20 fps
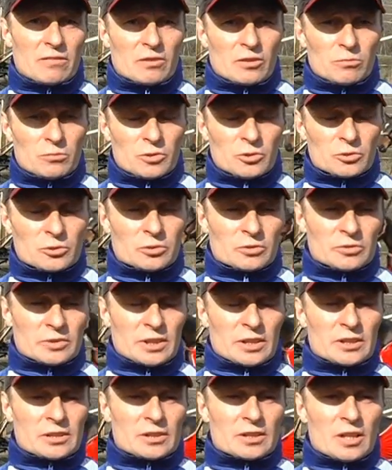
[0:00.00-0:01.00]
folblutów
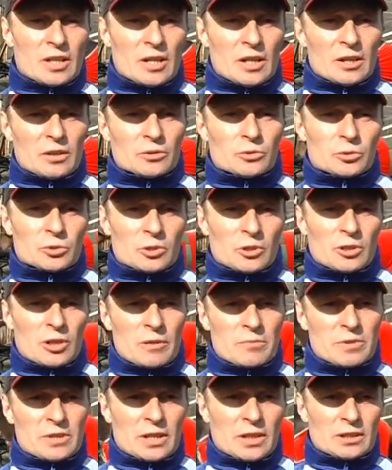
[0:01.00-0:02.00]
jest dużo
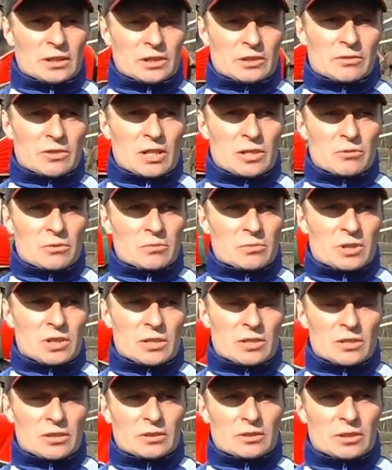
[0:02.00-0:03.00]
lepsza niż w zeszłym
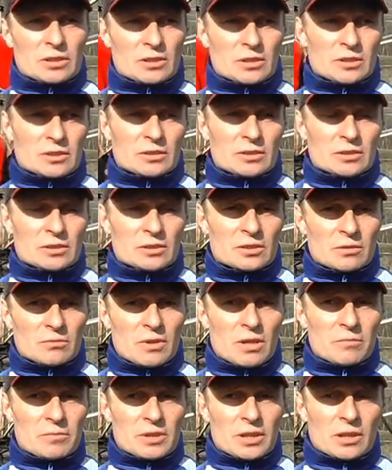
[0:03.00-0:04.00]
sezonie. Y, są
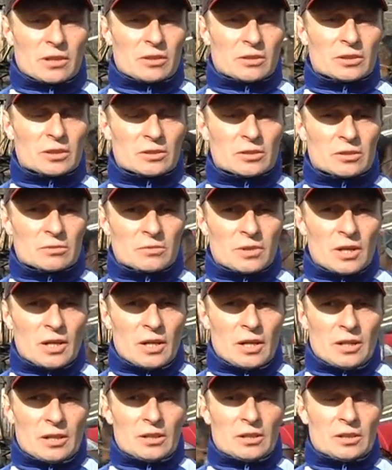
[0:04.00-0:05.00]
lepsze konie, są
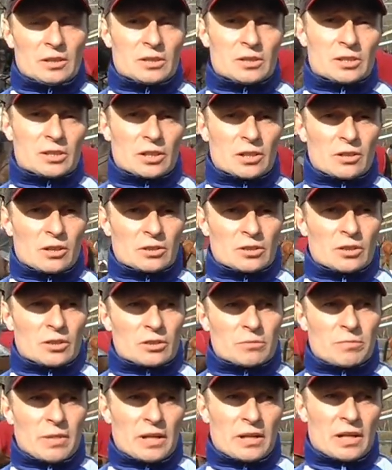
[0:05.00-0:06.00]
y, trzy konie
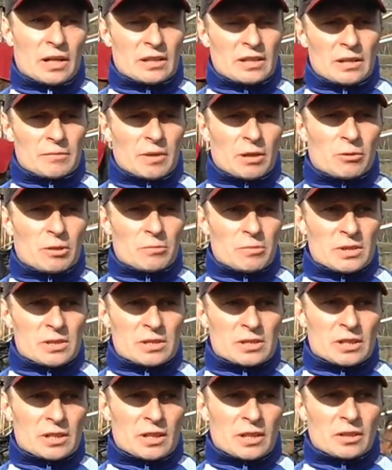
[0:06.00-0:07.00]
od pana Adama
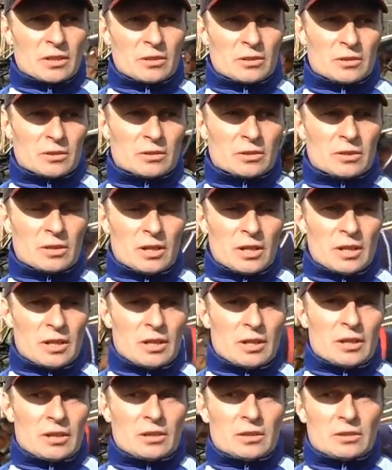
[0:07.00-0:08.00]
Łabęckiego,
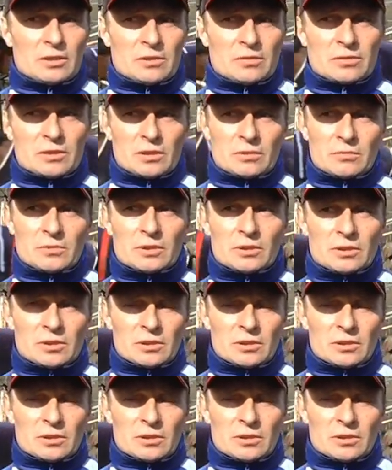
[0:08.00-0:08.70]
w tym